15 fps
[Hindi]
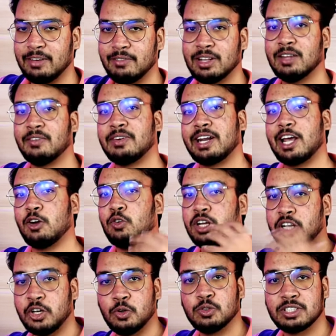की मतलब
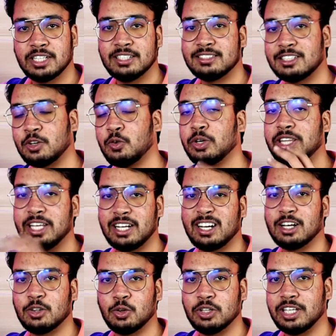रेगुलर यूसेज से कोई
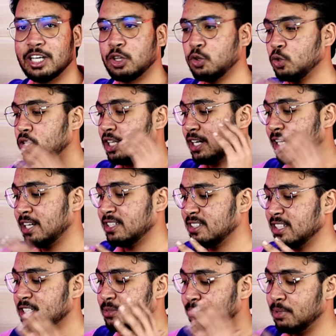दिक्कत होती है ये तो
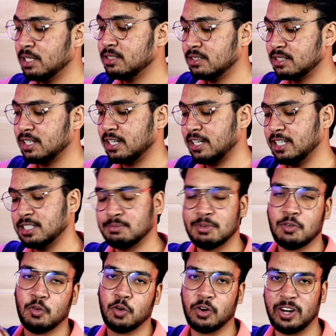36 मंथ्स तक की इसमें
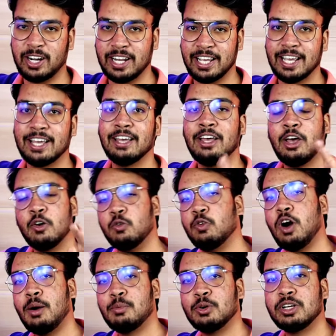वारंटी है वो
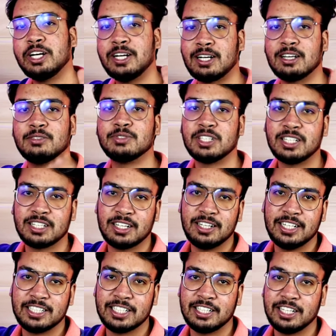आप उनकी टर्म्स एंड
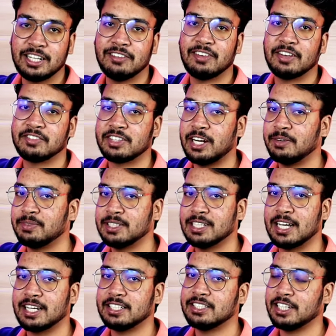कंडीशन इनकी वेबसाइट पे
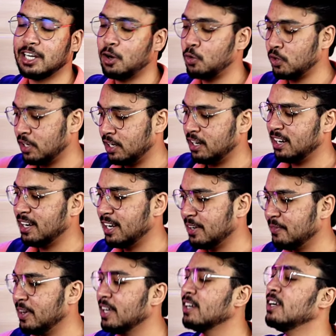जाके चेकआउट कर लेना
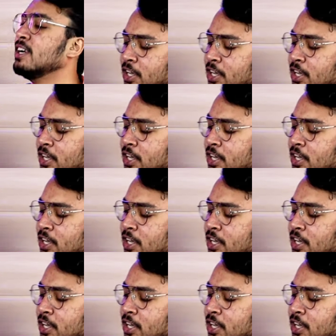एक बार